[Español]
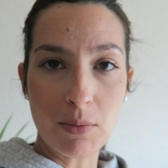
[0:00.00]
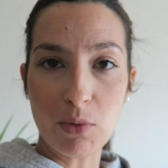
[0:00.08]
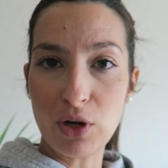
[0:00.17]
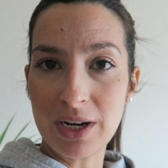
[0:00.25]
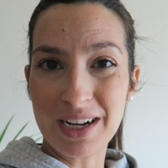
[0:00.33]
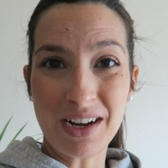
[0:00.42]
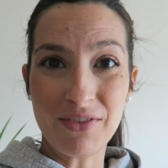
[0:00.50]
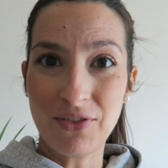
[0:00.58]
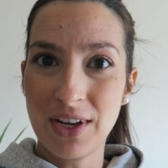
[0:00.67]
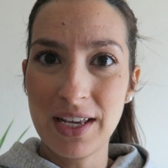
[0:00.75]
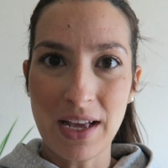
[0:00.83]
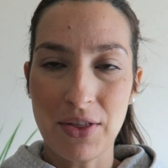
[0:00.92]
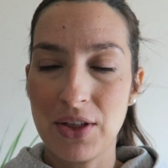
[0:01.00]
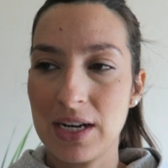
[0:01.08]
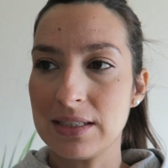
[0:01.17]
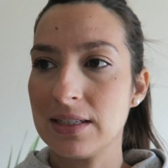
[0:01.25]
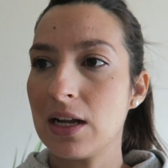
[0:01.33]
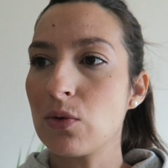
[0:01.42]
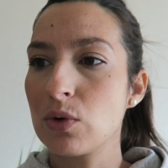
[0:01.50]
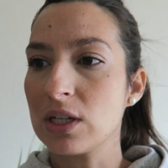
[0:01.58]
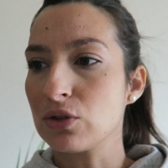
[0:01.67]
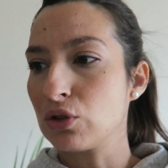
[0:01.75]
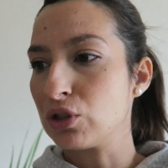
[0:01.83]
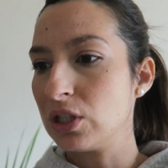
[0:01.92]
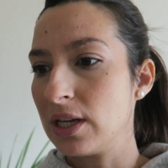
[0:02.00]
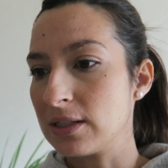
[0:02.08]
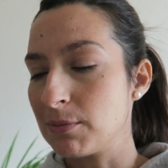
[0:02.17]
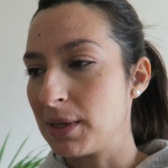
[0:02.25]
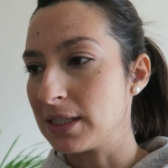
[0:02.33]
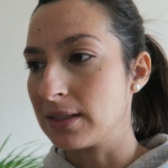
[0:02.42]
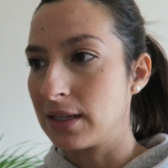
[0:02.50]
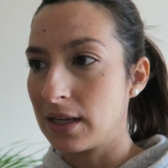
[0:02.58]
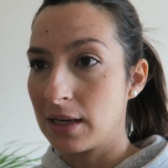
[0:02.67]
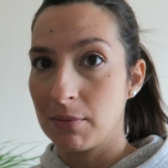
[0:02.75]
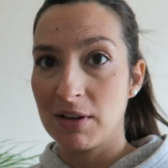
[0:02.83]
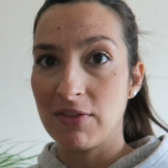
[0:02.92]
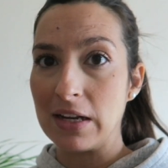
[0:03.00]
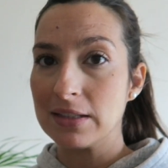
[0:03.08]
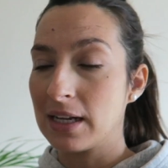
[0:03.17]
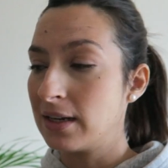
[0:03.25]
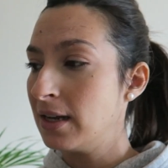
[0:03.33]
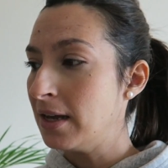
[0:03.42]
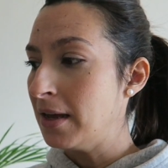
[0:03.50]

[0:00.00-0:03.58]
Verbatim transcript: a moler café y hacer así algunas cosillas más que me faltan,